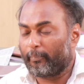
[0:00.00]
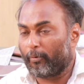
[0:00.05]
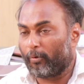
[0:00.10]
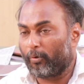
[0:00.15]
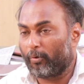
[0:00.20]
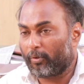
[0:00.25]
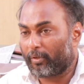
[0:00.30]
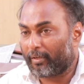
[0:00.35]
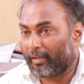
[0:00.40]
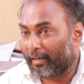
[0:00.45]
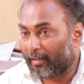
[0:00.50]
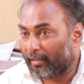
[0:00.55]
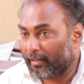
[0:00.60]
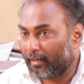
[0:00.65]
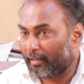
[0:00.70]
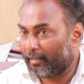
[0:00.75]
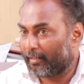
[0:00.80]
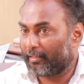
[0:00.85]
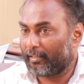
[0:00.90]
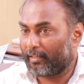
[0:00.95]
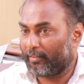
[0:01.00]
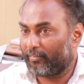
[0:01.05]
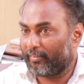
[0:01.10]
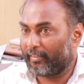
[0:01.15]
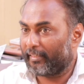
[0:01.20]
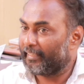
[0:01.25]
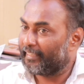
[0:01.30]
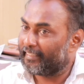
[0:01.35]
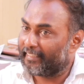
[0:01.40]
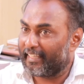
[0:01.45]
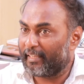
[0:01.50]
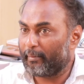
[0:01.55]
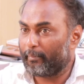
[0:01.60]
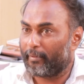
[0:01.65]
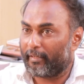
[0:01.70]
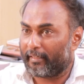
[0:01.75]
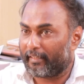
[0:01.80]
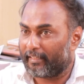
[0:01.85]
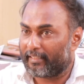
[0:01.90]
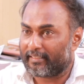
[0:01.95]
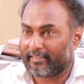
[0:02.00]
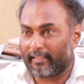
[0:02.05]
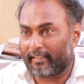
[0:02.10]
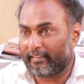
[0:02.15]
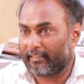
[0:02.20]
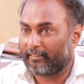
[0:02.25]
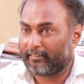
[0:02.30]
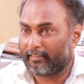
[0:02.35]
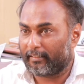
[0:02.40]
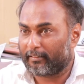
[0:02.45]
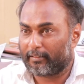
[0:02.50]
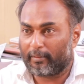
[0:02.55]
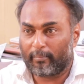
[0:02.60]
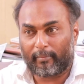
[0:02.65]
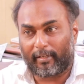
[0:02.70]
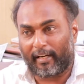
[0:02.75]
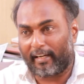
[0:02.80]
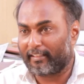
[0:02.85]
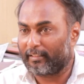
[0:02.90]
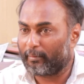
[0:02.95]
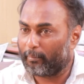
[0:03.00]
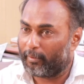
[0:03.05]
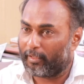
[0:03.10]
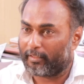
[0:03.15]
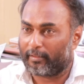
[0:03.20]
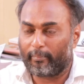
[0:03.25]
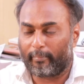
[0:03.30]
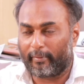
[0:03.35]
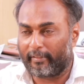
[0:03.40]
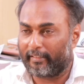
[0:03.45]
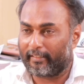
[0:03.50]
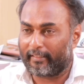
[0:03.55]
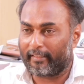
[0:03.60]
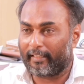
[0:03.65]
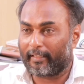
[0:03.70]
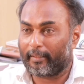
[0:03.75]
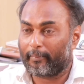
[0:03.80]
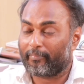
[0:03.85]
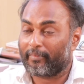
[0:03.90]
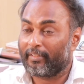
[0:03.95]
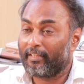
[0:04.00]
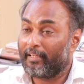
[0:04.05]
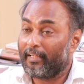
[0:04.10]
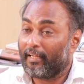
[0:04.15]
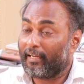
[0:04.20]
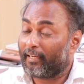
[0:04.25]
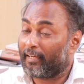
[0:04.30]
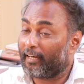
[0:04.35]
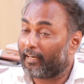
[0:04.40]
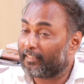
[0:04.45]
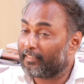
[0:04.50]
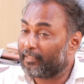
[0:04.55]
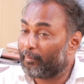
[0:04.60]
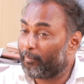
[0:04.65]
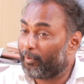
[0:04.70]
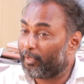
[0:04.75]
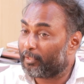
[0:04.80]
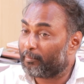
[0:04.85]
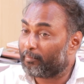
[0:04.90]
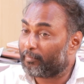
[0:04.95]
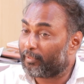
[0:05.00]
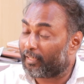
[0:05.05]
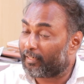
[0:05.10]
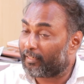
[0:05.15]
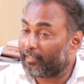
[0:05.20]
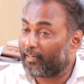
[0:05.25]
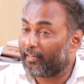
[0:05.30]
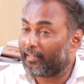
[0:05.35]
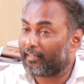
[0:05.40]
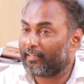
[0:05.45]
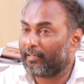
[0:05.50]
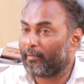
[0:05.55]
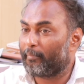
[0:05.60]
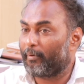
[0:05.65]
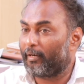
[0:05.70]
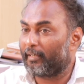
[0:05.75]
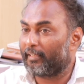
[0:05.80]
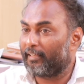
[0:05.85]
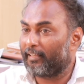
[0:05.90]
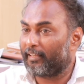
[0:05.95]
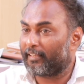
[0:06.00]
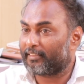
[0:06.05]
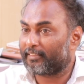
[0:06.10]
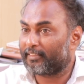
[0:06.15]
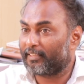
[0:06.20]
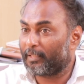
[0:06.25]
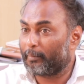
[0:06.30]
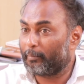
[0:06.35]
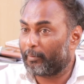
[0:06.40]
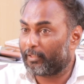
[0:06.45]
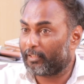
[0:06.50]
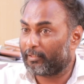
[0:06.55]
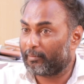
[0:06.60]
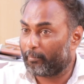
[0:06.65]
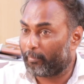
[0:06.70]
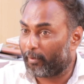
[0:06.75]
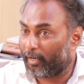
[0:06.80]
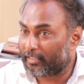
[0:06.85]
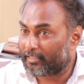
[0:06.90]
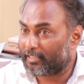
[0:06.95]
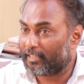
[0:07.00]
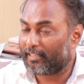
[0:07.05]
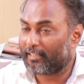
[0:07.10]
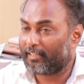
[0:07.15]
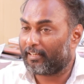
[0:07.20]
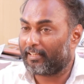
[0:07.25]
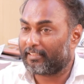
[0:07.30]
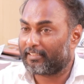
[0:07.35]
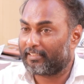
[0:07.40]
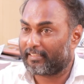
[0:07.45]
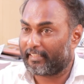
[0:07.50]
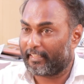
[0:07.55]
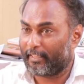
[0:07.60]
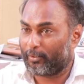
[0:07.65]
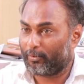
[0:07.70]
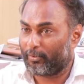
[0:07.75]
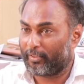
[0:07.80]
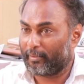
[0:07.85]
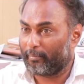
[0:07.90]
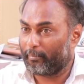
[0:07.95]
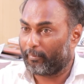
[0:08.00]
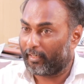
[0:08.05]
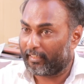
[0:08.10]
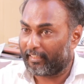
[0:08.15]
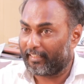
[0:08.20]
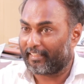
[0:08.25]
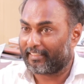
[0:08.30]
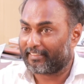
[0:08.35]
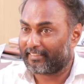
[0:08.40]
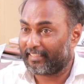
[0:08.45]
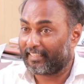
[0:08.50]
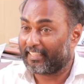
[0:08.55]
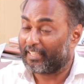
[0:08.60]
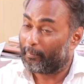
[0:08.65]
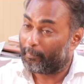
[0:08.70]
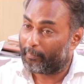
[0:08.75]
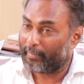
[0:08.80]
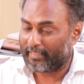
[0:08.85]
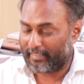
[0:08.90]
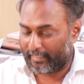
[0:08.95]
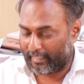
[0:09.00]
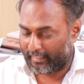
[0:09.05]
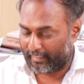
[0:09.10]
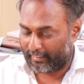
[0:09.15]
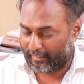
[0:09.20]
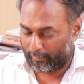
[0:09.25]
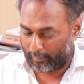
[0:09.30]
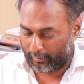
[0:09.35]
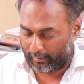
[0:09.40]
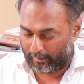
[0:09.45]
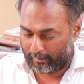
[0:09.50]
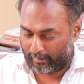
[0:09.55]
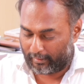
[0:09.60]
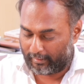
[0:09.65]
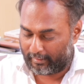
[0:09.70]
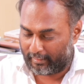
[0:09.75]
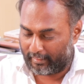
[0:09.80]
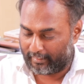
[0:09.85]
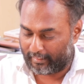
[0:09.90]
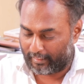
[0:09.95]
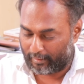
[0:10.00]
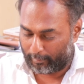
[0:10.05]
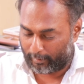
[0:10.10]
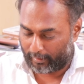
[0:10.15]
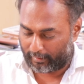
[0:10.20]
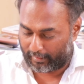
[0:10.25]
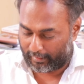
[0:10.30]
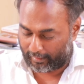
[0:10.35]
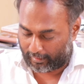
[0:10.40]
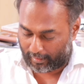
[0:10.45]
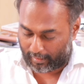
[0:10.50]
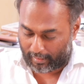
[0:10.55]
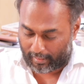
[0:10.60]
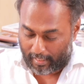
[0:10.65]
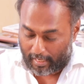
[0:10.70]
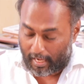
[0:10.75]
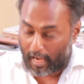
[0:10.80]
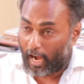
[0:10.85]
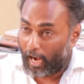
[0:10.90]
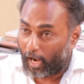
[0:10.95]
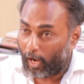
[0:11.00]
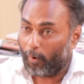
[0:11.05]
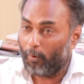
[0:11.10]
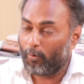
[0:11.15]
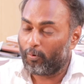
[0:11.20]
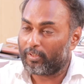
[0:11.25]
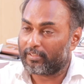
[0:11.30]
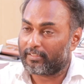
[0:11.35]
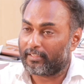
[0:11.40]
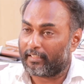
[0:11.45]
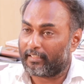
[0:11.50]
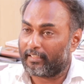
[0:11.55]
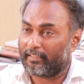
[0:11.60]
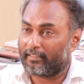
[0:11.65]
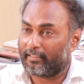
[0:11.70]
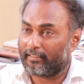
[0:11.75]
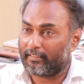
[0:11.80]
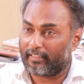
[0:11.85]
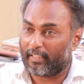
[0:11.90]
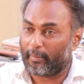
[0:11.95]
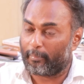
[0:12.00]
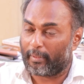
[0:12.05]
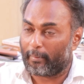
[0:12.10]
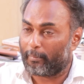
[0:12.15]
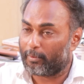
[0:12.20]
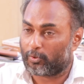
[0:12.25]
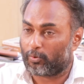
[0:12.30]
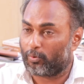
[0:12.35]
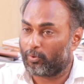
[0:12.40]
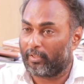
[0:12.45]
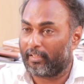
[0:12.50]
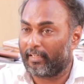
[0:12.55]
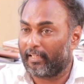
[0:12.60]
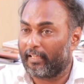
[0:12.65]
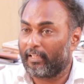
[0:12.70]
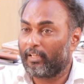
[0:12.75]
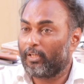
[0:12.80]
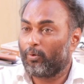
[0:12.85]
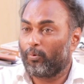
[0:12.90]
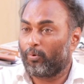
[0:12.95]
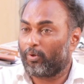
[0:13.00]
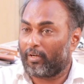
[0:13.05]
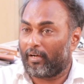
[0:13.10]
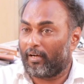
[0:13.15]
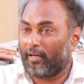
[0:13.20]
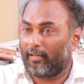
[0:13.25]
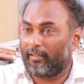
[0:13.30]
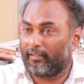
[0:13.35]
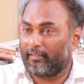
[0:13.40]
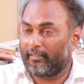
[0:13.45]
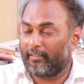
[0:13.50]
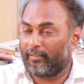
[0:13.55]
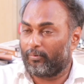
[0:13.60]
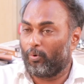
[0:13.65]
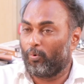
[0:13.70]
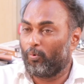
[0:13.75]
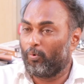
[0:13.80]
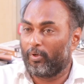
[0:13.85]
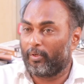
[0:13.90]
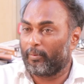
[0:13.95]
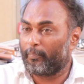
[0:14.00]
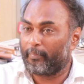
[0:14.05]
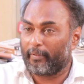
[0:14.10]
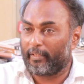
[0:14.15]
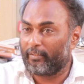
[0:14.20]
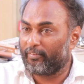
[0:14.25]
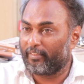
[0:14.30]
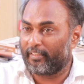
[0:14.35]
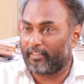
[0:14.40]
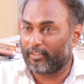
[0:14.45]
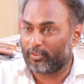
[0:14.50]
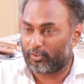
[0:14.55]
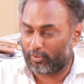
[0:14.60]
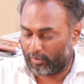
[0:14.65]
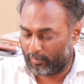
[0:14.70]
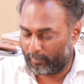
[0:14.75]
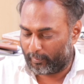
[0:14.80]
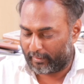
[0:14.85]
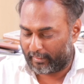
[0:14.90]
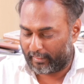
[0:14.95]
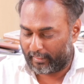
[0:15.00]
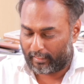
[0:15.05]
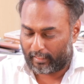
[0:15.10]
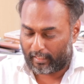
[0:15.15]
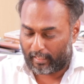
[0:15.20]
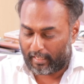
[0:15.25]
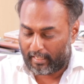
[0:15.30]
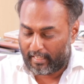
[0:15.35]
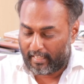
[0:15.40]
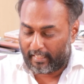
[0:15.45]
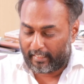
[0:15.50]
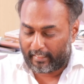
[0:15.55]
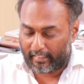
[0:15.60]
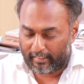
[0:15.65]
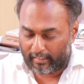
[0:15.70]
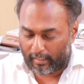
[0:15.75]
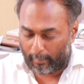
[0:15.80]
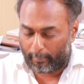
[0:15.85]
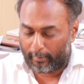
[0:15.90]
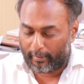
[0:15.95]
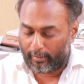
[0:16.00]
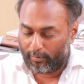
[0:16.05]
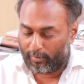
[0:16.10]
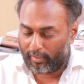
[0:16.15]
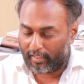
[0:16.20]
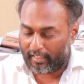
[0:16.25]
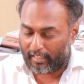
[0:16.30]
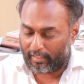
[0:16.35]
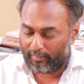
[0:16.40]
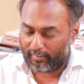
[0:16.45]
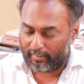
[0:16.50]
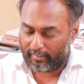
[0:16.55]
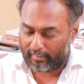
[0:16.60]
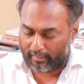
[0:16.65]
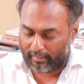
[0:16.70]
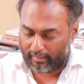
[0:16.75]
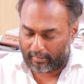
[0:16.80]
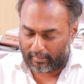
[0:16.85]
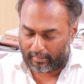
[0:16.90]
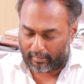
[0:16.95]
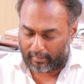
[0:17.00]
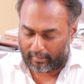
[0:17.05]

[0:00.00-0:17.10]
இப்போ கர்நாடகாவில் இதே மாதிரியான சட்ட திருத்தம் கடந்த மாதம் பண்ணிருக்காங்க கடந்த மாதம் கர்நாடகா மாநில அரசாங்கம் அதாவது பாஜக ஆட்சி செய்யக்கூடிய மாநில அரசாங்கம் எப்படி சட்டத்தை திருத்திருக்காங்க பார்த்தீங்கன்னா அவங்களோட சட்ட திருத்தத்தில் இப்போ நம்ம சொன்னோம்ல ஒரு ஒவ்வொரு பிரிவு இருக்குன்னு சொன்னோம் பார்த்தீங்களா இந்த பிரிவுகள்லாம் வந்து